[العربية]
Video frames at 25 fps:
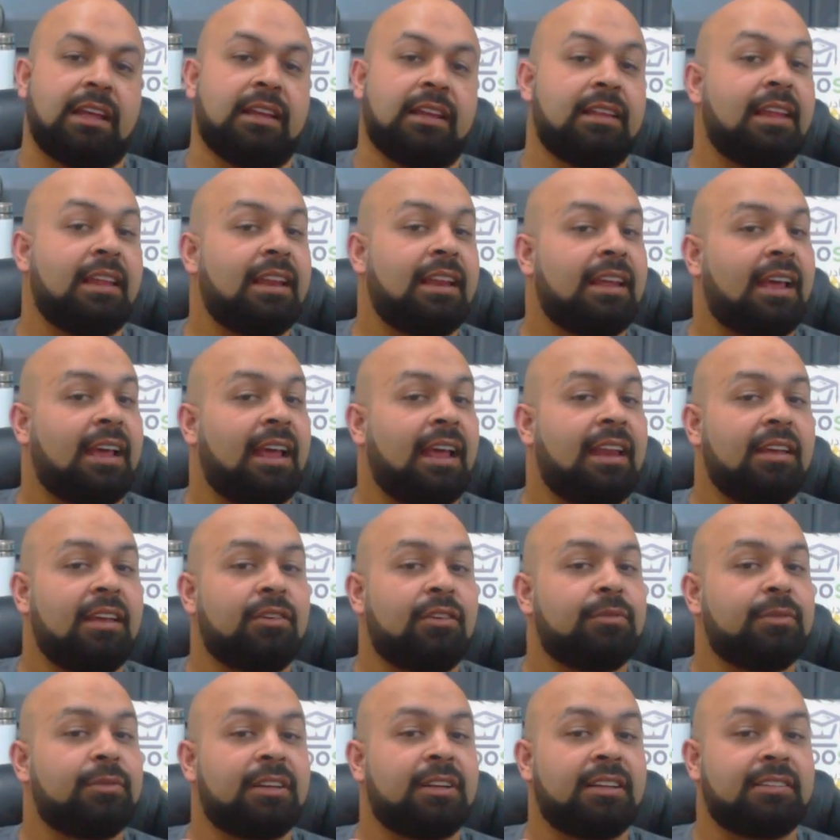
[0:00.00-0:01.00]
لذلك
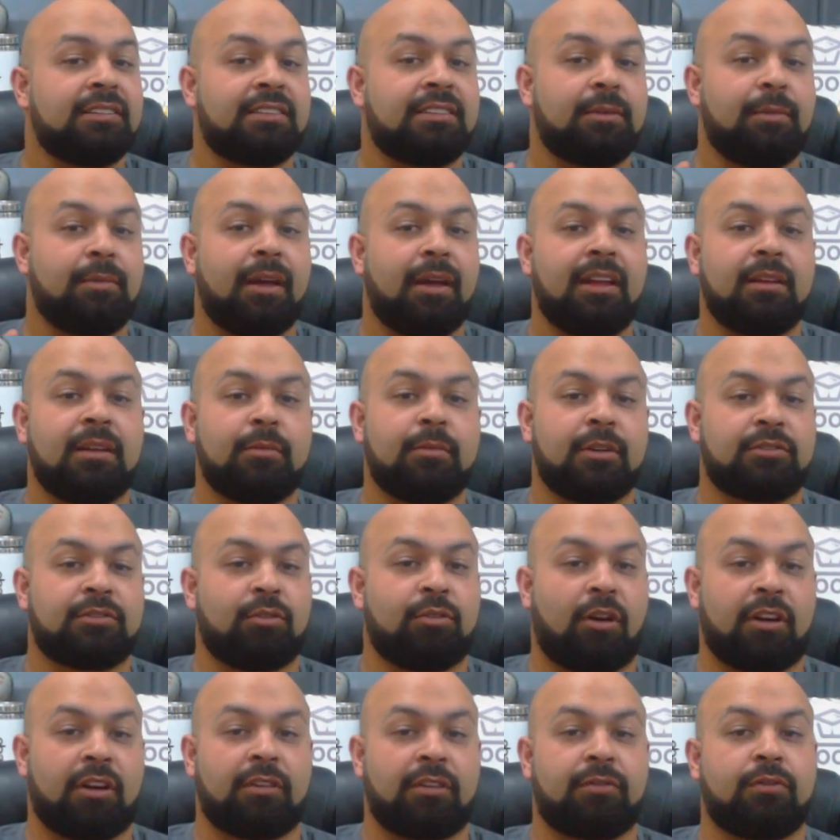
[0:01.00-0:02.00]
عليكم الانتباه لما
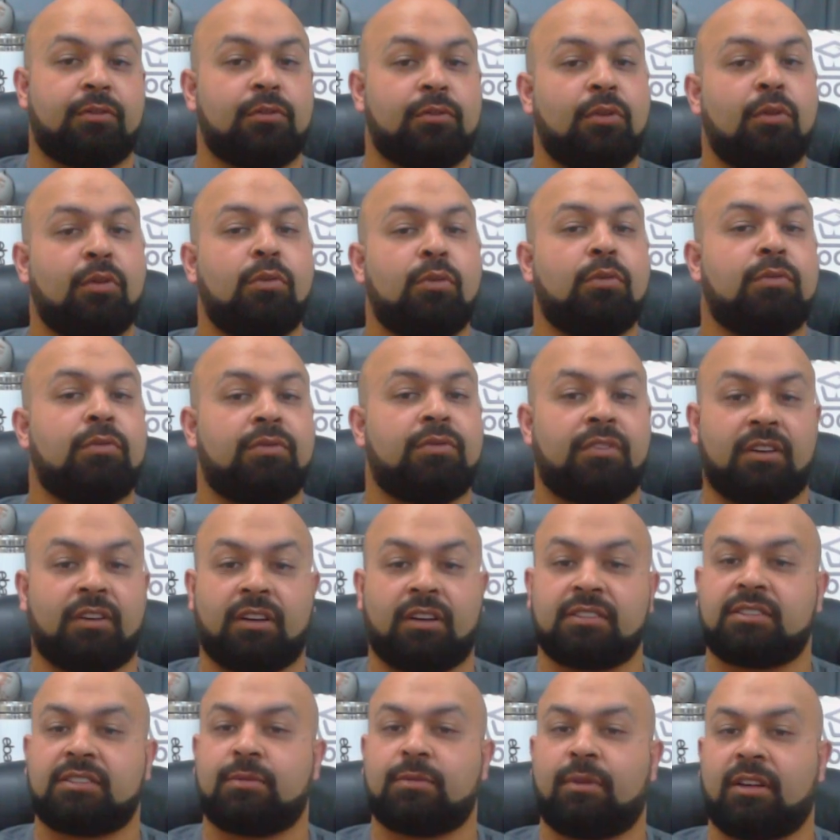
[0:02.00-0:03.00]
تعرفونه في
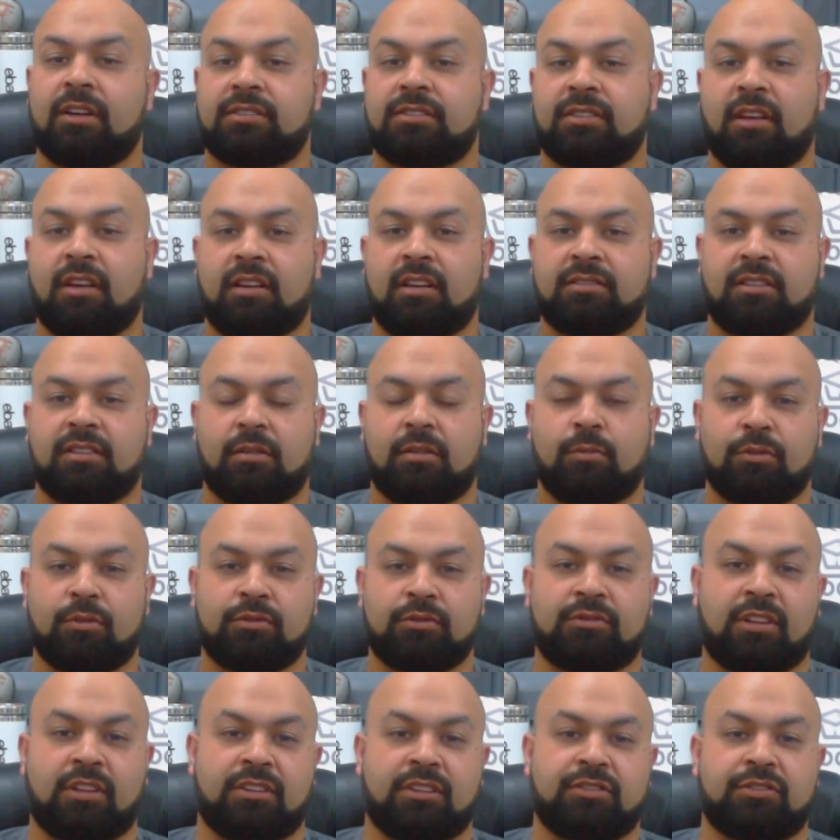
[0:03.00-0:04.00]
قسم خصائص
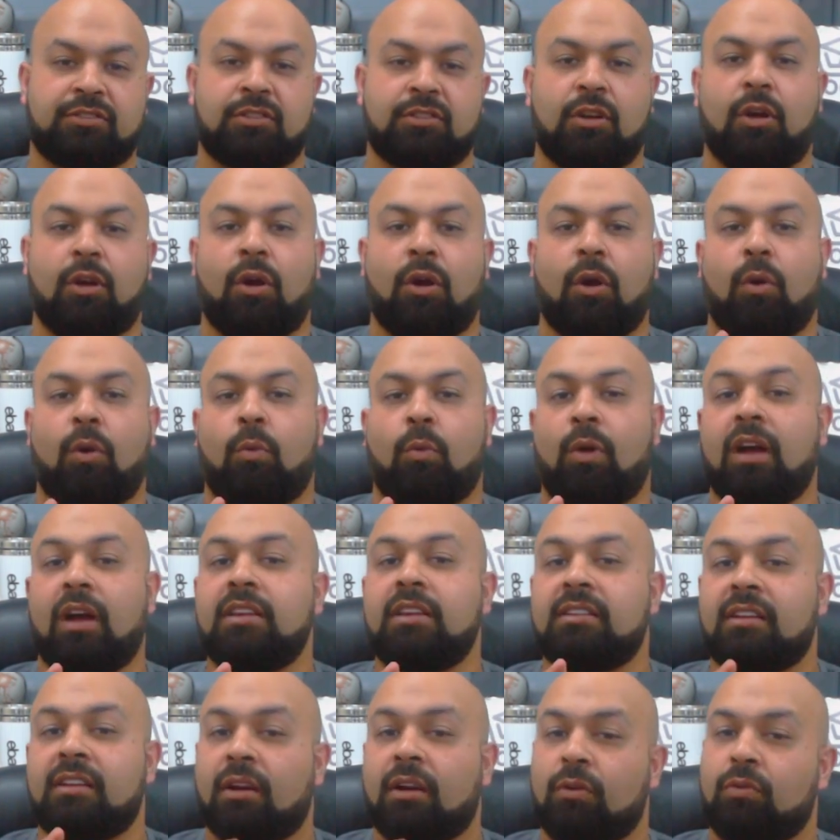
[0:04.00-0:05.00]
المنتج
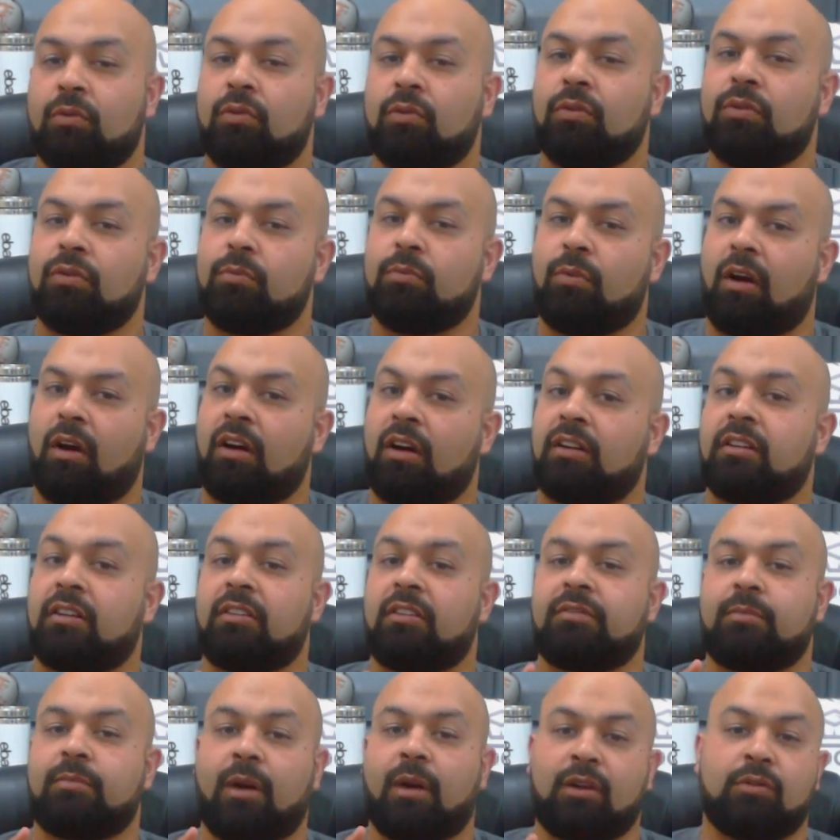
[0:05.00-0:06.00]
وأن يكون
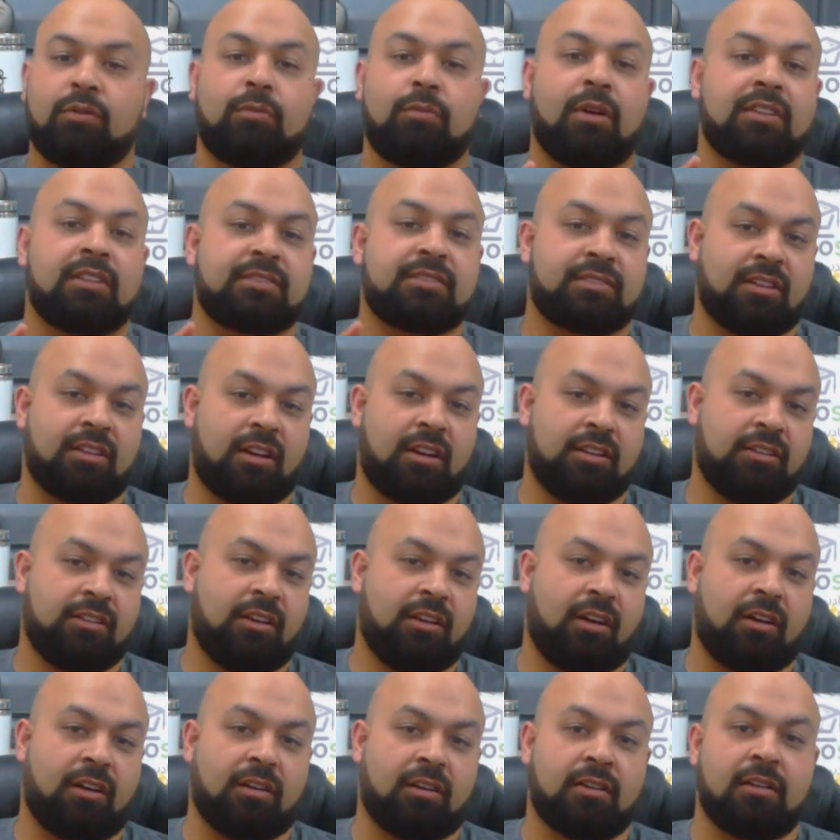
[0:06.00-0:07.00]
معرف معلومات
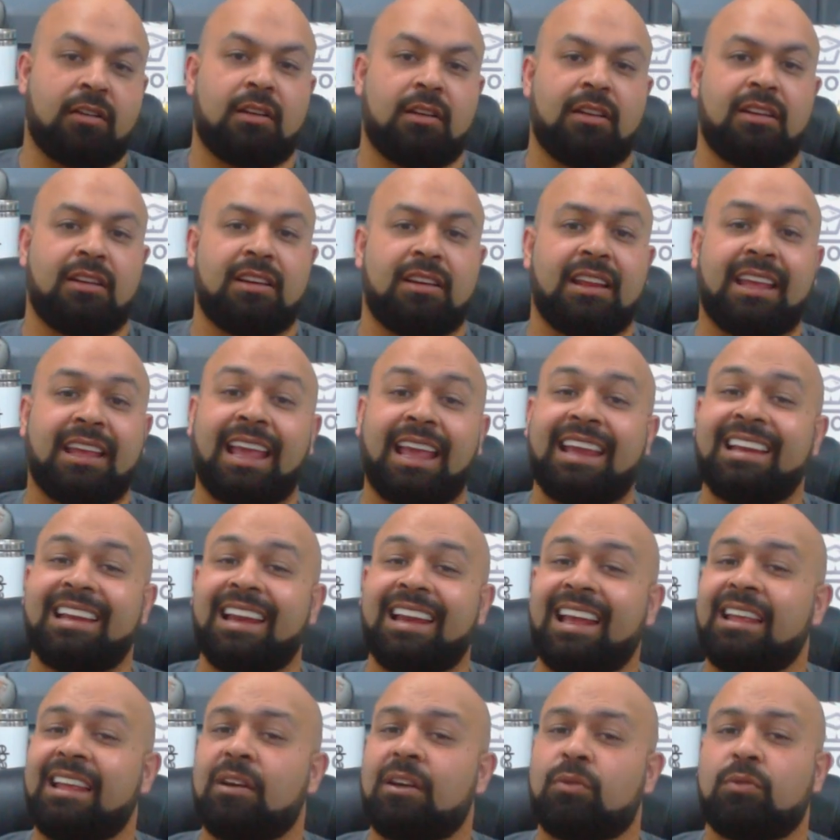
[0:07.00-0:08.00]
صحيحة لكي
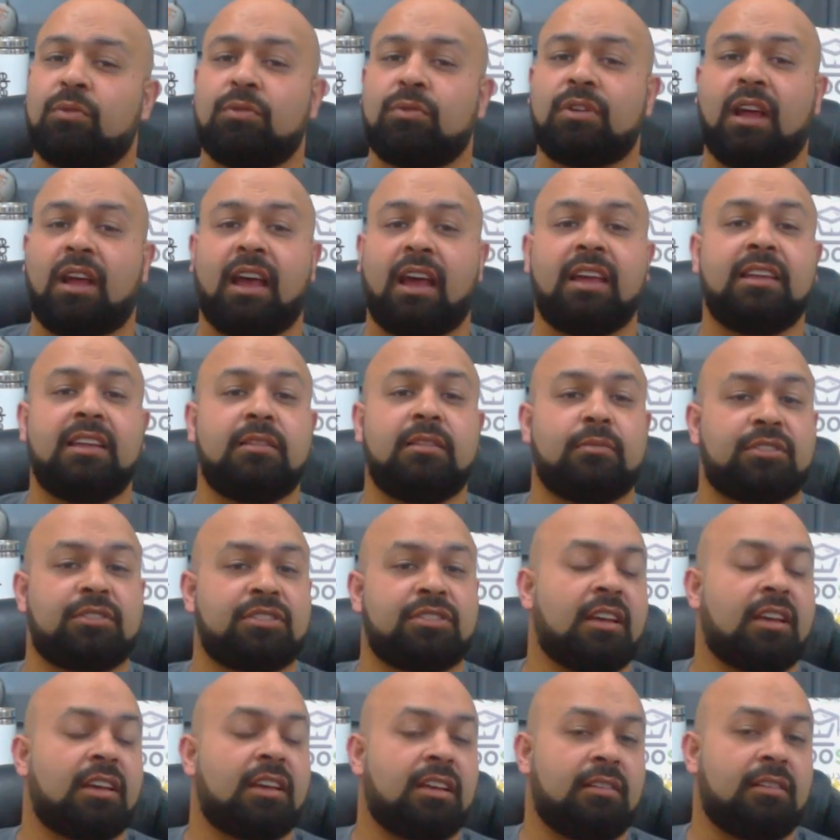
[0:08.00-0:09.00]
لا يكون أي
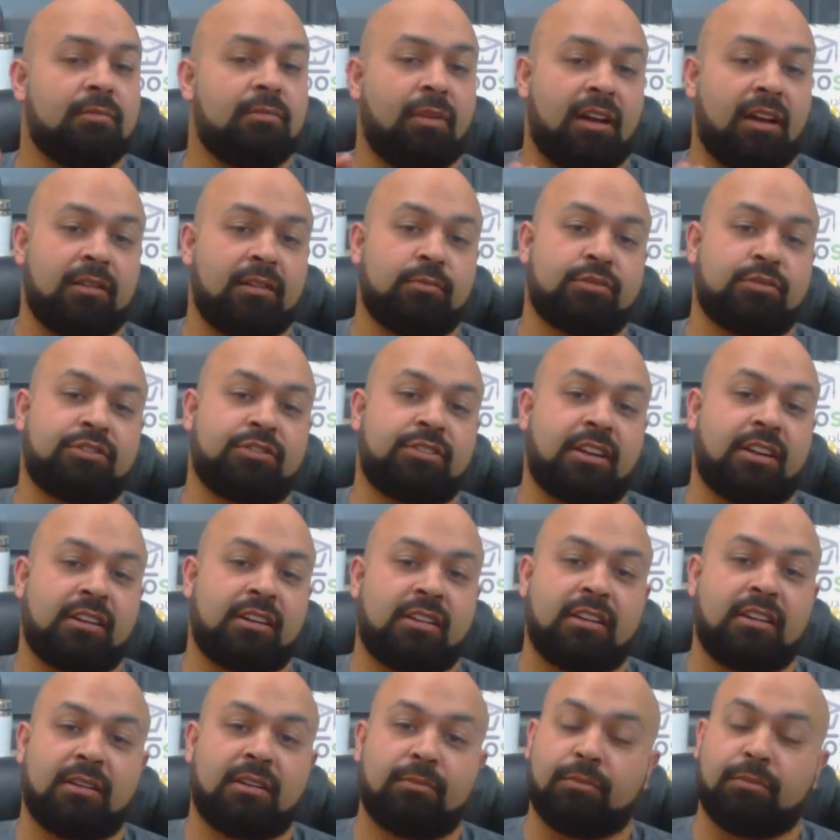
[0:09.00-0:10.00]
مشاكل مع
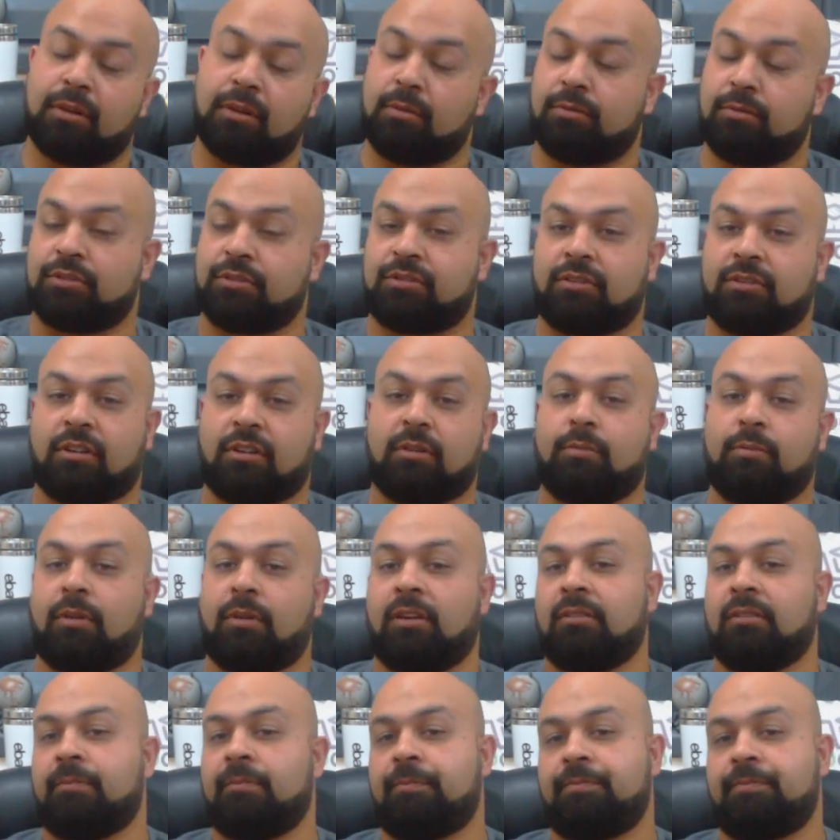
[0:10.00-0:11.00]
المشترين
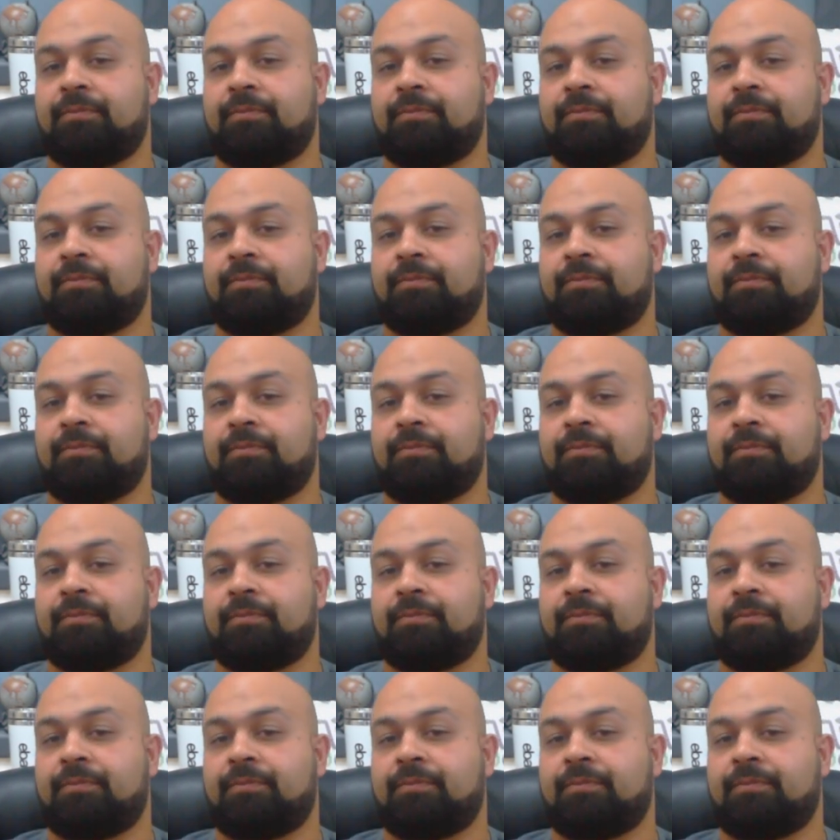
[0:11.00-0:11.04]
بالمستقبل